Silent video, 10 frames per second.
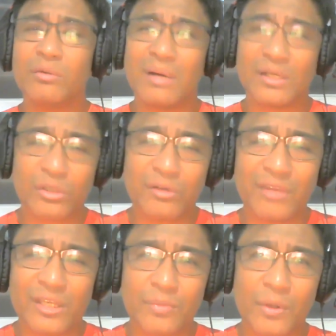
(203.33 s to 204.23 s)
yung mga
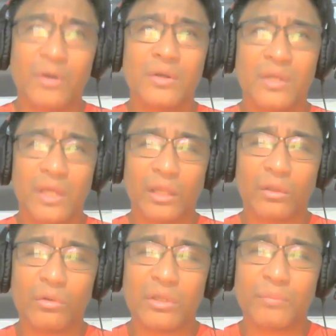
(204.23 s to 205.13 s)
surveys po,
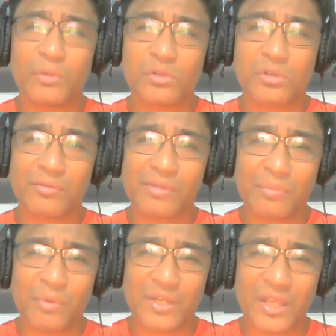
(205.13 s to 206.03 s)
including po yung
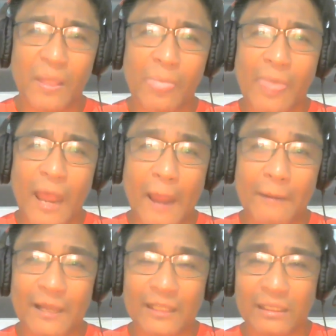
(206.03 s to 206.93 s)
survey po ni
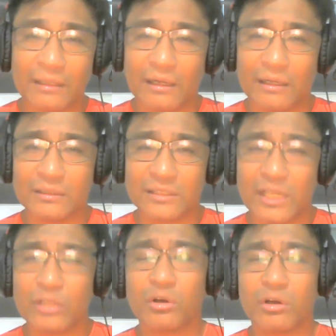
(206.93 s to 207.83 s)
uh, dating uh,
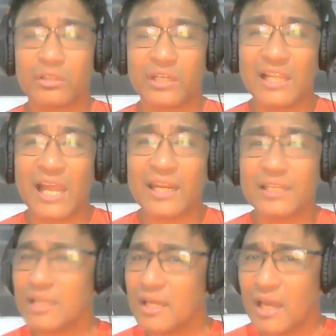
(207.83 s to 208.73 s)
Senador
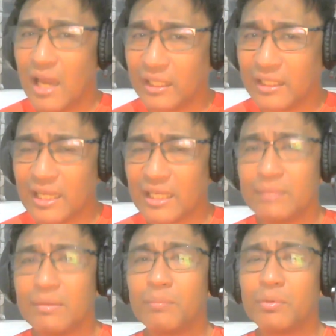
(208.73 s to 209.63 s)
Trillanes, ay talaga
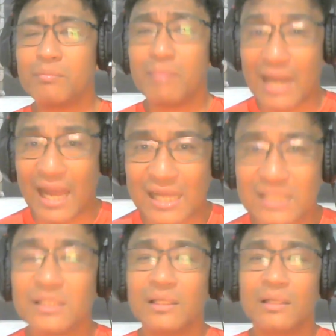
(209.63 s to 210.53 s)
naman pong
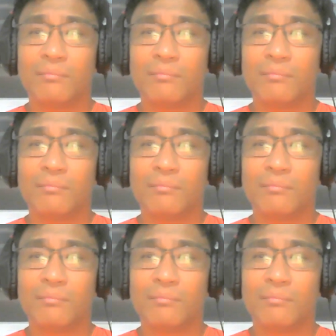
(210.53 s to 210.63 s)
malakas,